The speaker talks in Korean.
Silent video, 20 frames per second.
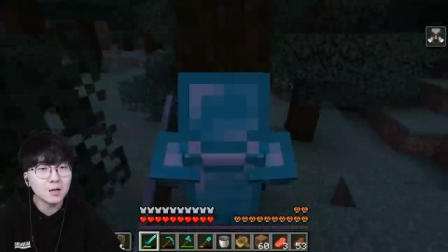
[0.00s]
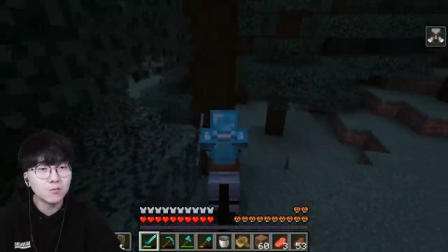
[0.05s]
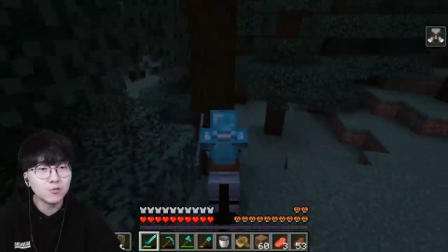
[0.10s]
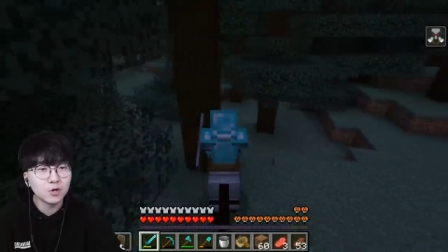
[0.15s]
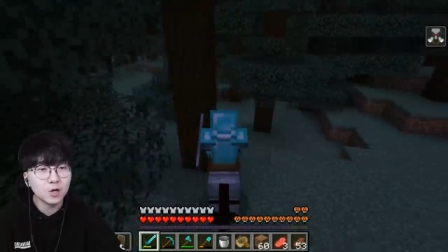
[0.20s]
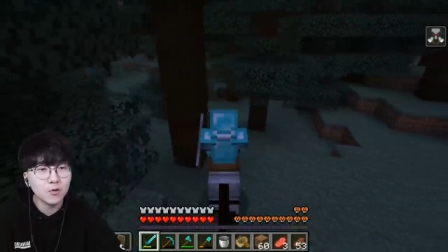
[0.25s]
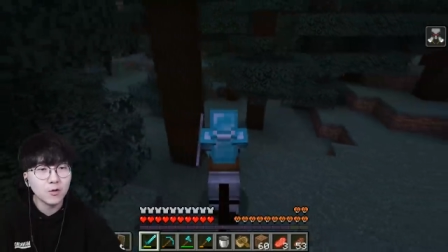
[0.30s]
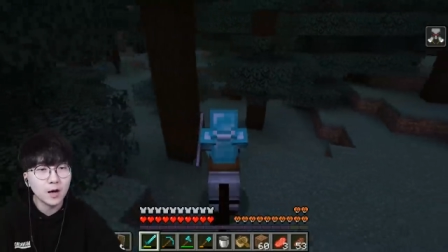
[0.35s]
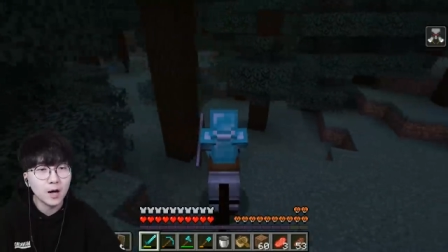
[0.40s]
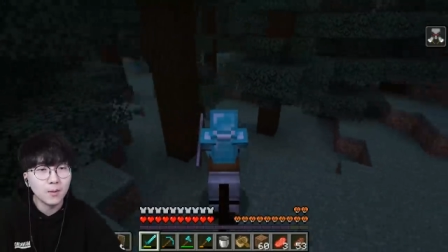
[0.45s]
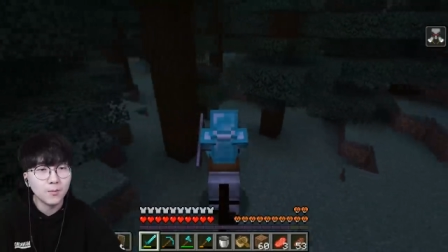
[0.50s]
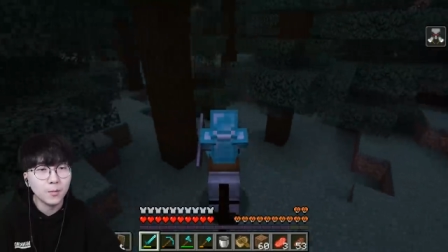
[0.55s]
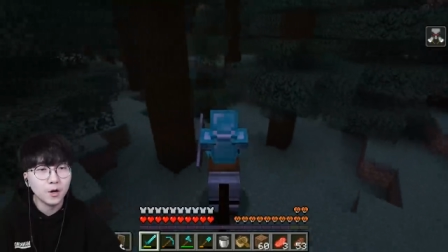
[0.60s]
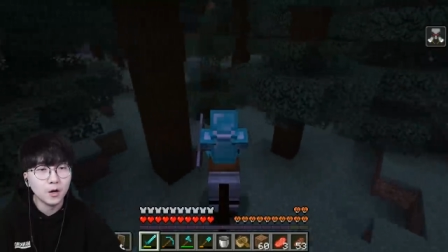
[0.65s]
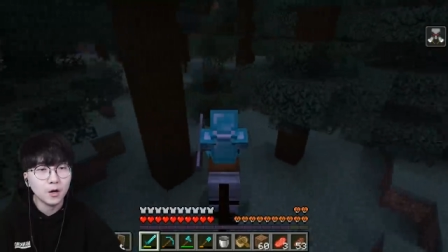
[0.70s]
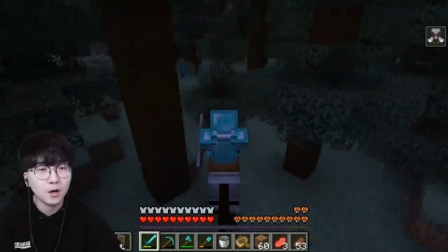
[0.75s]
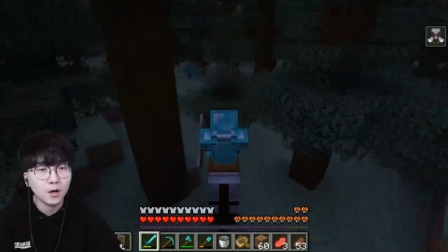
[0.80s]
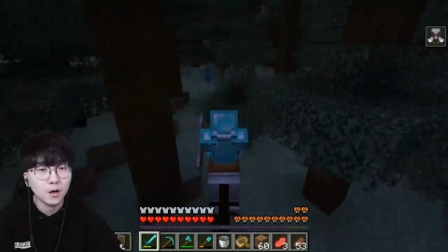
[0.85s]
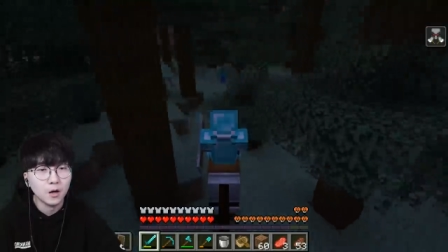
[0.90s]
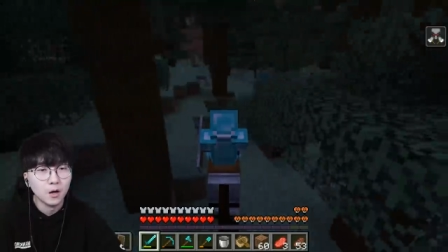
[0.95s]
무리와
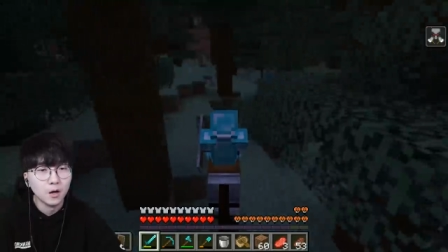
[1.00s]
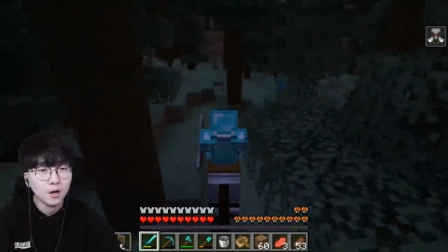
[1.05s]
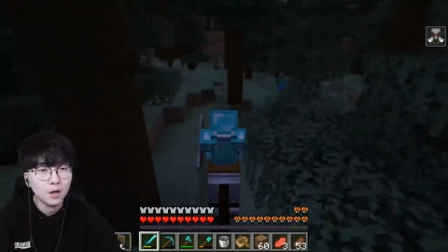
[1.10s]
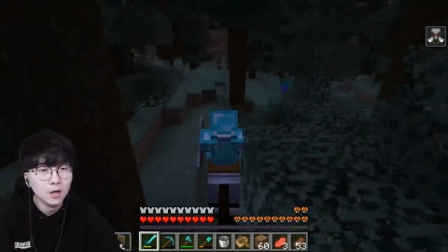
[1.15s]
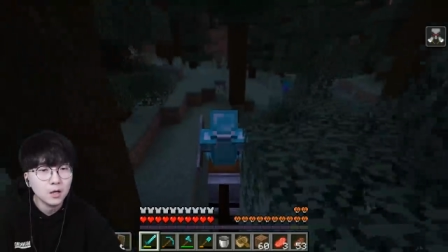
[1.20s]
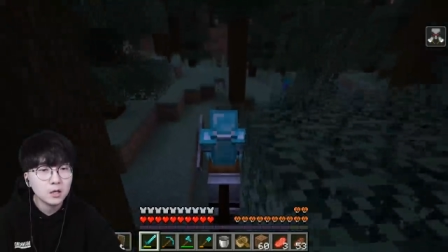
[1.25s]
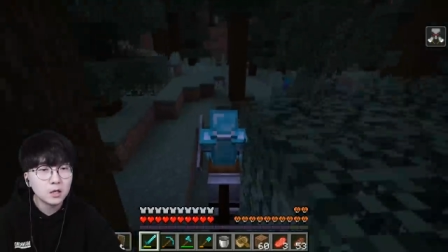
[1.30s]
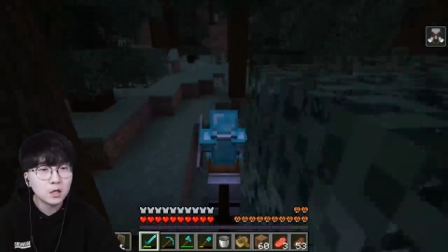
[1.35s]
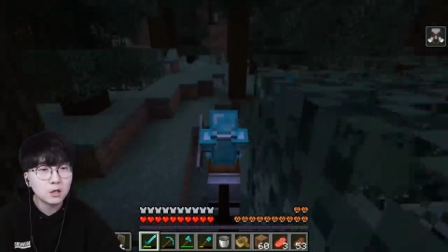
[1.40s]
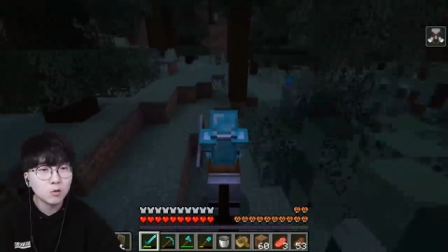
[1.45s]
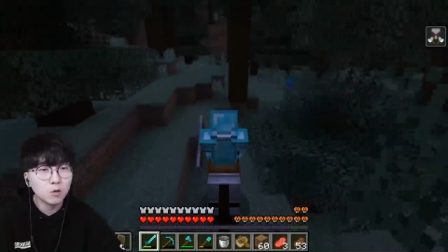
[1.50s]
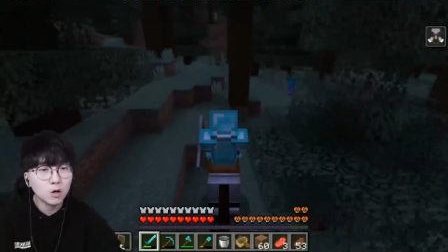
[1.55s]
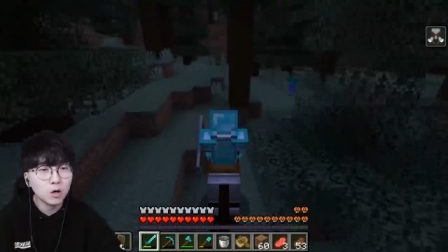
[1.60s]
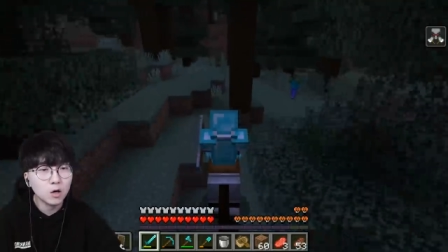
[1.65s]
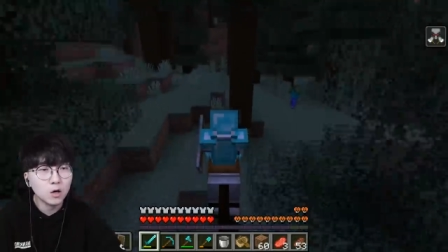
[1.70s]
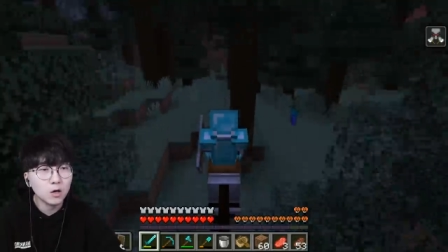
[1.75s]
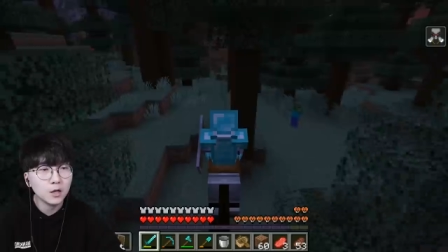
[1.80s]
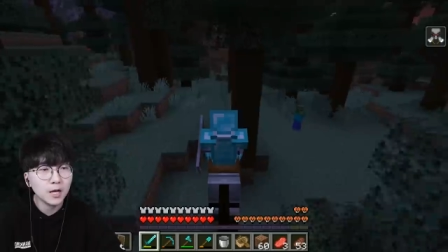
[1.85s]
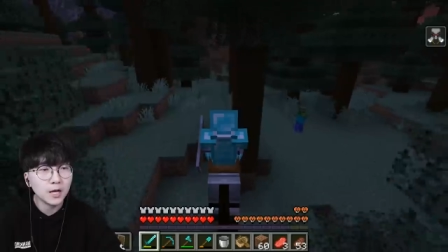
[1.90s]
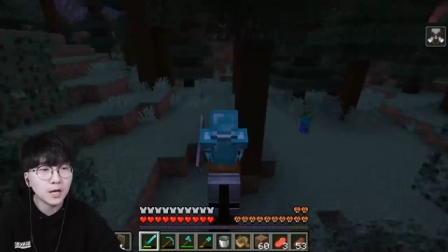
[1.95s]
한번
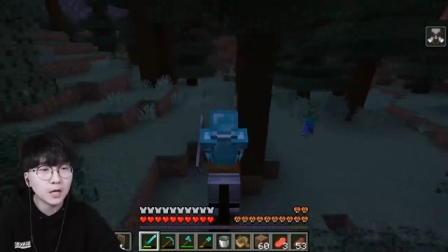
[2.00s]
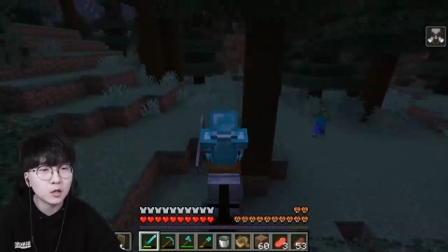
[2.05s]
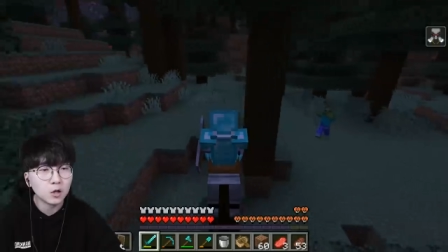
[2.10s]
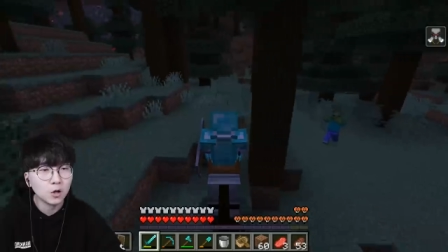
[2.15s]
시원하게